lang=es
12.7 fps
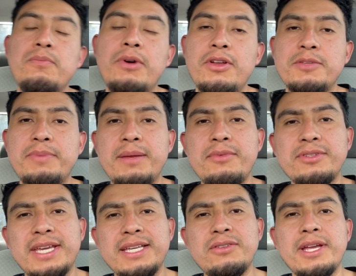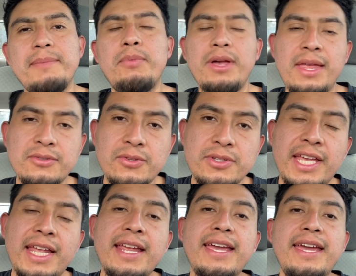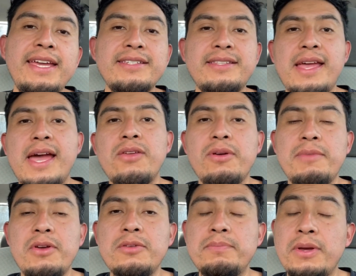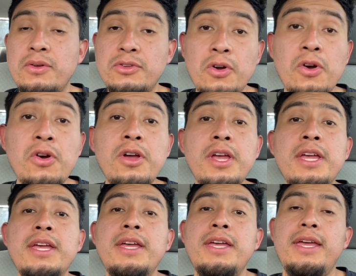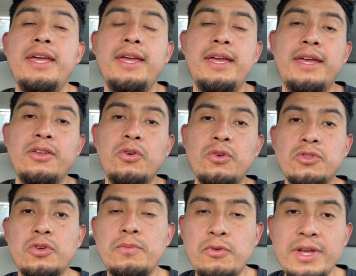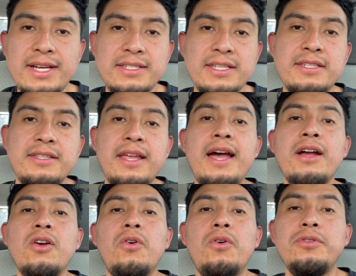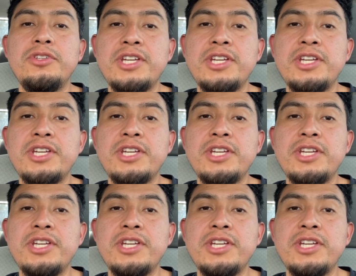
Bueno, esperemos qué es lo que pueda suceder este año, amigos, pero yo, eh, yo estoy muy alcista con